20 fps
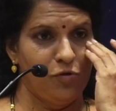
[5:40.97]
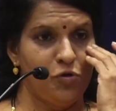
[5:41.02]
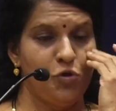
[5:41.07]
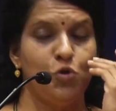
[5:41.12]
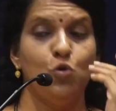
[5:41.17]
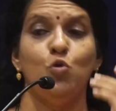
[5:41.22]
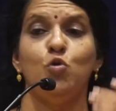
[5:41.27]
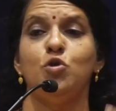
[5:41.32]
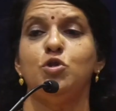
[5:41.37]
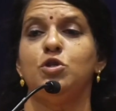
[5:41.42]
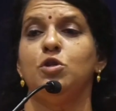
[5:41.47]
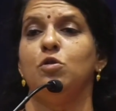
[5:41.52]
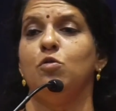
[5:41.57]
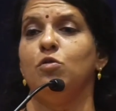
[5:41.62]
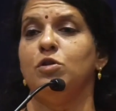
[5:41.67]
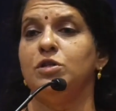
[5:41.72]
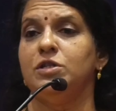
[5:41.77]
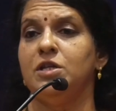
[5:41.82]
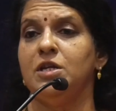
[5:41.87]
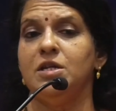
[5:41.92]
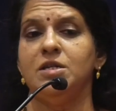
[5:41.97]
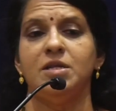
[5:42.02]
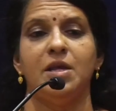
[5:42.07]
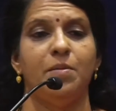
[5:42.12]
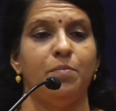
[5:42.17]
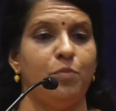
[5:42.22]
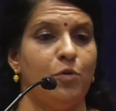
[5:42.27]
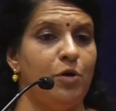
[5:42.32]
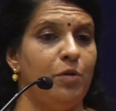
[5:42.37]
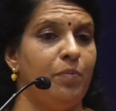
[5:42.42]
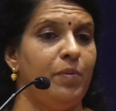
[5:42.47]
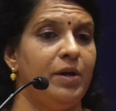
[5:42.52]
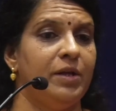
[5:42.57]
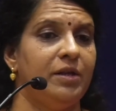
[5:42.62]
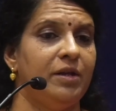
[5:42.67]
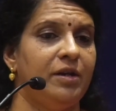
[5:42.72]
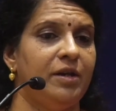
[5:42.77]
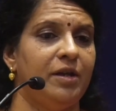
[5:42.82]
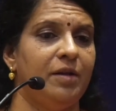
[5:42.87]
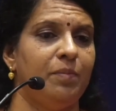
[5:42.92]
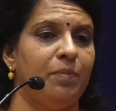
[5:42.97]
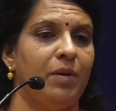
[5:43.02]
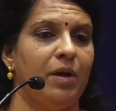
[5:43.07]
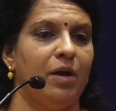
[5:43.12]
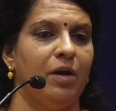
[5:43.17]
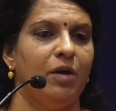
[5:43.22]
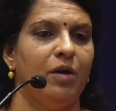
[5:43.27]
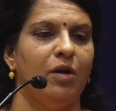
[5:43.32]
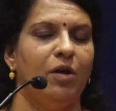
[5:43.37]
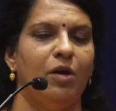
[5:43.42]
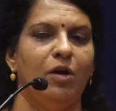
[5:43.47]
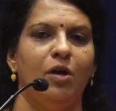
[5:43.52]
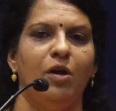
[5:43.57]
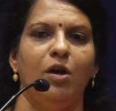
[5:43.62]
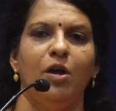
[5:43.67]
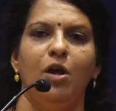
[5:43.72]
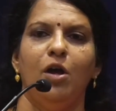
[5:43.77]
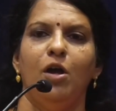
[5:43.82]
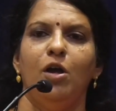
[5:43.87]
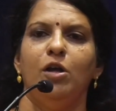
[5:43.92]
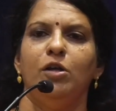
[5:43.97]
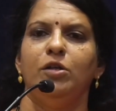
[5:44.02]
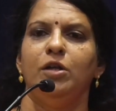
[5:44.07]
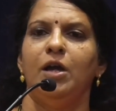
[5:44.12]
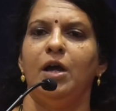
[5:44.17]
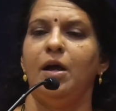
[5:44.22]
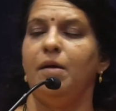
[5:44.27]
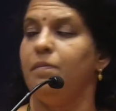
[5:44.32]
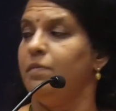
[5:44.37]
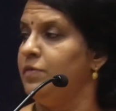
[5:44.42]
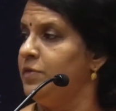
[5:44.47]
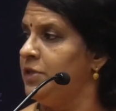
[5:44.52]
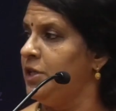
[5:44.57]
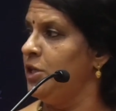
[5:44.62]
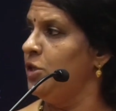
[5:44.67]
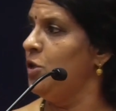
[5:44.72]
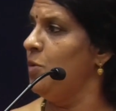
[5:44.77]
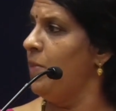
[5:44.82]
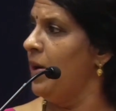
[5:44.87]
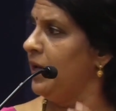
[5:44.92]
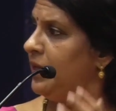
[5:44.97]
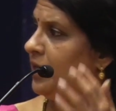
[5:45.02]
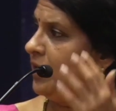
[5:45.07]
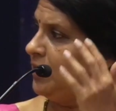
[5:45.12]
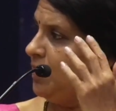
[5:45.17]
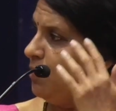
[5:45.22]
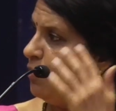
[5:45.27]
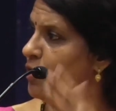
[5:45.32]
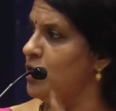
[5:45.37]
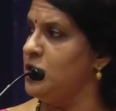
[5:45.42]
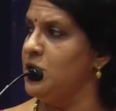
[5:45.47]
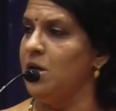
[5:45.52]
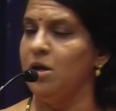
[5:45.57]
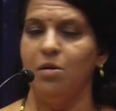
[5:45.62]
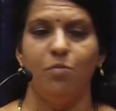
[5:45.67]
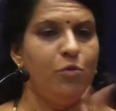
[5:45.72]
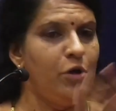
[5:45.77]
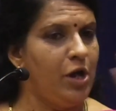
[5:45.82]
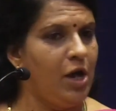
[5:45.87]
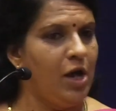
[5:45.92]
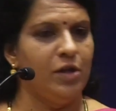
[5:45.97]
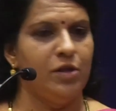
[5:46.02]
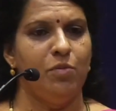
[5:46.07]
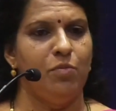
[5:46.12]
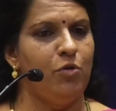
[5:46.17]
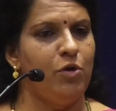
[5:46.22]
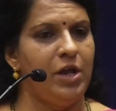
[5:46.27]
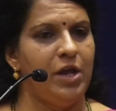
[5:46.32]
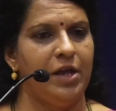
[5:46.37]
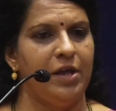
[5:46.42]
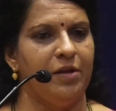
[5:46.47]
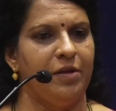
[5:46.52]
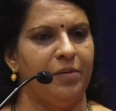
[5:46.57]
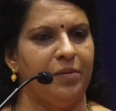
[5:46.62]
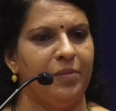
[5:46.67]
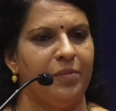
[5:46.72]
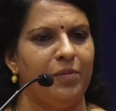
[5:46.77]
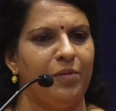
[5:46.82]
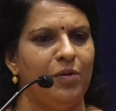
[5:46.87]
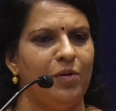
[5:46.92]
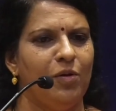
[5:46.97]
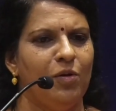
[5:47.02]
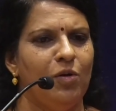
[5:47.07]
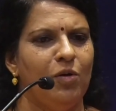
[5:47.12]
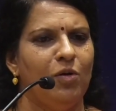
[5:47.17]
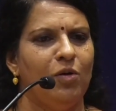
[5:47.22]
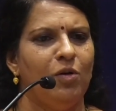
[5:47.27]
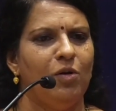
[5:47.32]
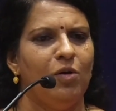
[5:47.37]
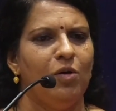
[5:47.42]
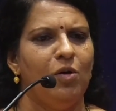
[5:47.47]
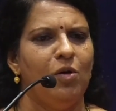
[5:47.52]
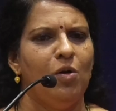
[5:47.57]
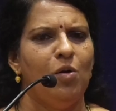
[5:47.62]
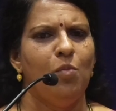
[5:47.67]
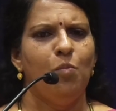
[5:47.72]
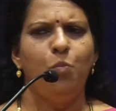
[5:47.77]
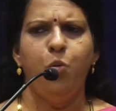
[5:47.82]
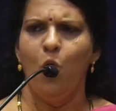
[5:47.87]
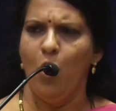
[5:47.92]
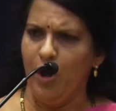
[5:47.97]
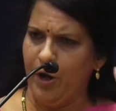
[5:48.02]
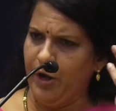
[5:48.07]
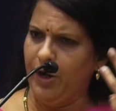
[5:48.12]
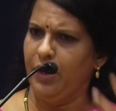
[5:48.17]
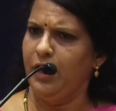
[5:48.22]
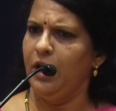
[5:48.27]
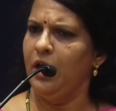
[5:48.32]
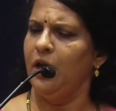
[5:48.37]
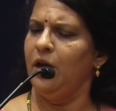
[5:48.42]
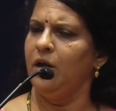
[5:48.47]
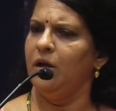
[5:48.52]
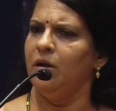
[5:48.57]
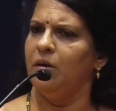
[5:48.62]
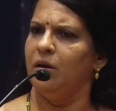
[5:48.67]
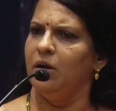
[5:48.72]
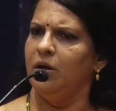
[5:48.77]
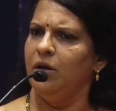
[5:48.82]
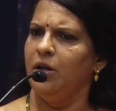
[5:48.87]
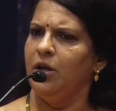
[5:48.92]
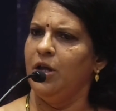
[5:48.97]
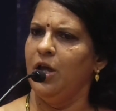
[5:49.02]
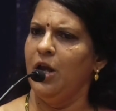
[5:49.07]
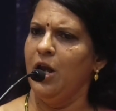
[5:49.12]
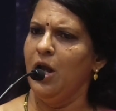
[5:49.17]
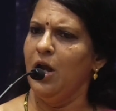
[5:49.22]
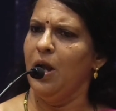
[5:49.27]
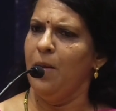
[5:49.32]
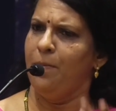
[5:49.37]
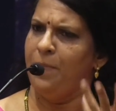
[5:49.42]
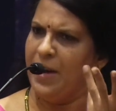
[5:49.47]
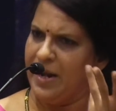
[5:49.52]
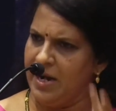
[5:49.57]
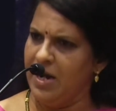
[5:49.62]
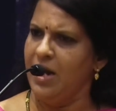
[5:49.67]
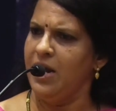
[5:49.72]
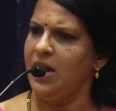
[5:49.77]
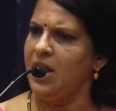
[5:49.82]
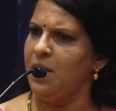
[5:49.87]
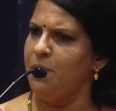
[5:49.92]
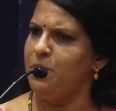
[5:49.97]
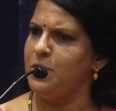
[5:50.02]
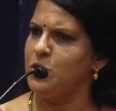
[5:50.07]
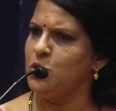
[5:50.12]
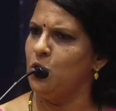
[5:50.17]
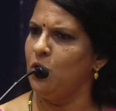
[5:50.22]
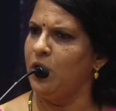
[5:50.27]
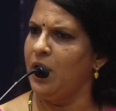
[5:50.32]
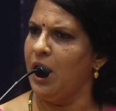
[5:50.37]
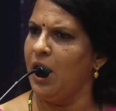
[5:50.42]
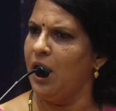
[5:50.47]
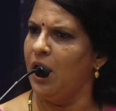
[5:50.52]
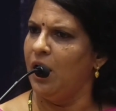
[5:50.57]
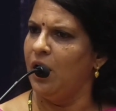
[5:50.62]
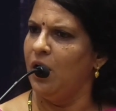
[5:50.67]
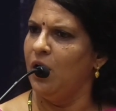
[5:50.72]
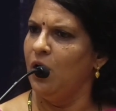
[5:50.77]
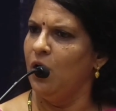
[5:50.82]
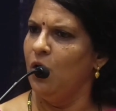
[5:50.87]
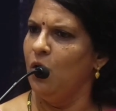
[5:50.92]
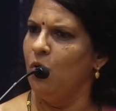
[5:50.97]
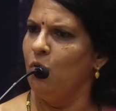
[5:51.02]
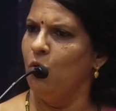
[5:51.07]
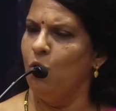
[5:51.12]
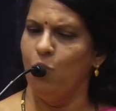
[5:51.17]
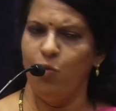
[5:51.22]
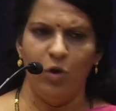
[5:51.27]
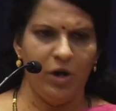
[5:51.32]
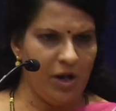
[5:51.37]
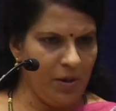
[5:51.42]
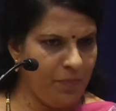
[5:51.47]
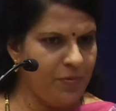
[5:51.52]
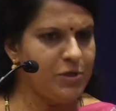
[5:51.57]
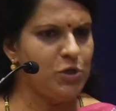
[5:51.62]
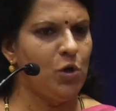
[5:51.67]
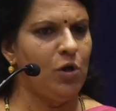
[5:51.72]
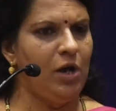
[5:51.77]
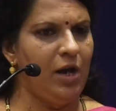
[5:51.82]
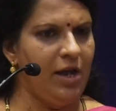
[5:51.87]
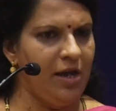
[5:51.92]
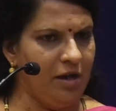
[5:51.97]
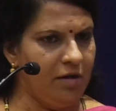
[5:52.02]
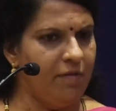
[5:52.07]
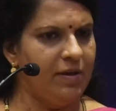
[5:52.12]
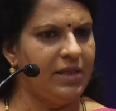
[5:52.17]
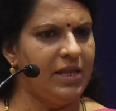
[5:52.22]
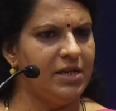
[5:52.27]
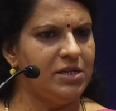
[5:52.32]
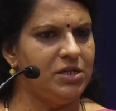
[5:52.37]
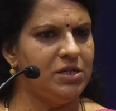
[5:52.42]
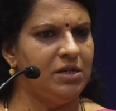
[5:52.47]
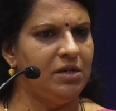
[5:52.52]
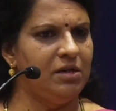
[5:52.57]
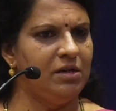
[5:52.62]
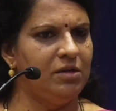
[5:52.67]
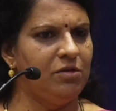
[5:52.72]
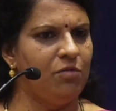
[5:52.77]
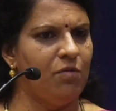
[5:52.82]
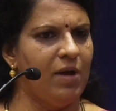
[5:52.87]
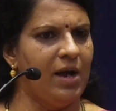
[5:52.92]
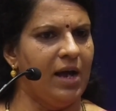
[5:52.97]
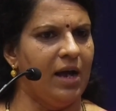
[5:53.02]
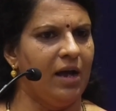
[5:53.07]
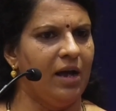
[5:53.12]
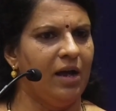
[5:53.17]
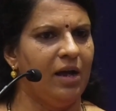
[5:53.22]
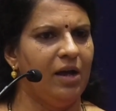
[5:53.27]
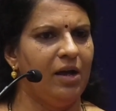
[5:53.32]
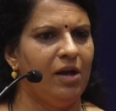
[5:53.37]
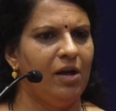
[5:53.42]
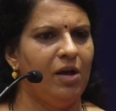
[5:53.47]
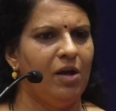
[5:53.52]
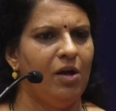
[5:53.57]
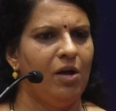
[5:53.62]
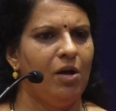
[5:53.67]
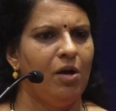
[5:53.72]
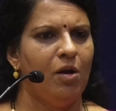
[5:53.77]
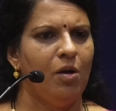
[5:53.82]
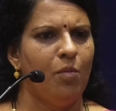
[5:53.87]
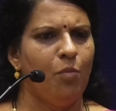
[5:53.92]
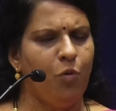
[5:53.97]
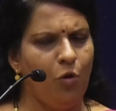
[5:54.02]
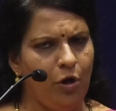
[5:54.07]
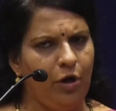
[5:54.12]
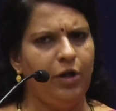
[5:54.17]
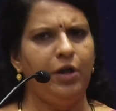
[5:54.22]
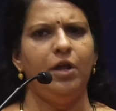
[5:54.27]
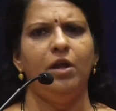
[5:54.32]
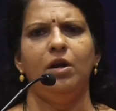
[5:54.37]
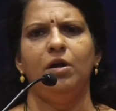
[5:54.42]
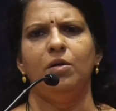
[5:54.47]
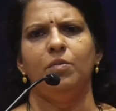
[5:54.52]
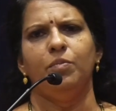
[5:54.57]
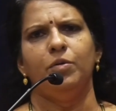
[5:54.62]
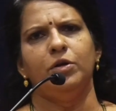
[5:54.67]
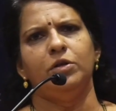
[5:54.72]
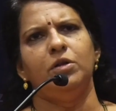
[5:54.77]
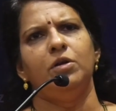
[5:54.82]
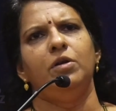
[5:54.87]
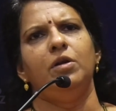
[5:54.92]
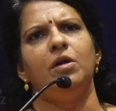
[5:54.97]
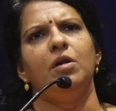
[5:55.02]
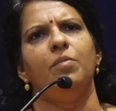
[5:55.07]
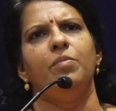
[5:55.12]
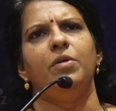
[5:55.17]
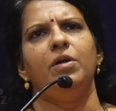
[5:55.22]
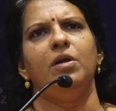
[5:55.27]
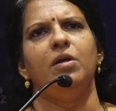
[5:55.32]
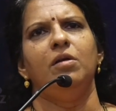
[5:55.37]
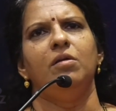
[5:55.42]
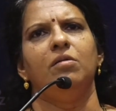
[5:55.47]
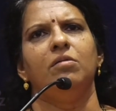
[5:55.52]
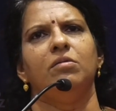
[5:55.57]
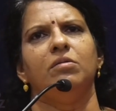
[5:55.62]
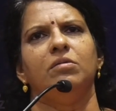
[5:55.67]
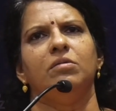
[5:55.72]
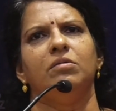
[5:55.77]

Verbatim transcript: சூட்ஸ்னு ஒரு சீரீஸ் என் பொண்ணு பார்த்துக்கிட்டே இருப்பாள் இந்த சிந்து பாத் கதை முடிஞ்சாலும் முடியும் அது முடியாது போய்கிட்டே இருக்குது என்னங்க பன்னெண்டு எபிசோடா ஒவ்வொரு எபிசோட்லேயும் இருபத்தஞ்சு இதுவா போய்கிட்டே இருக்கு பார்த்துக்கிட்டே அப்படியே இருக்கு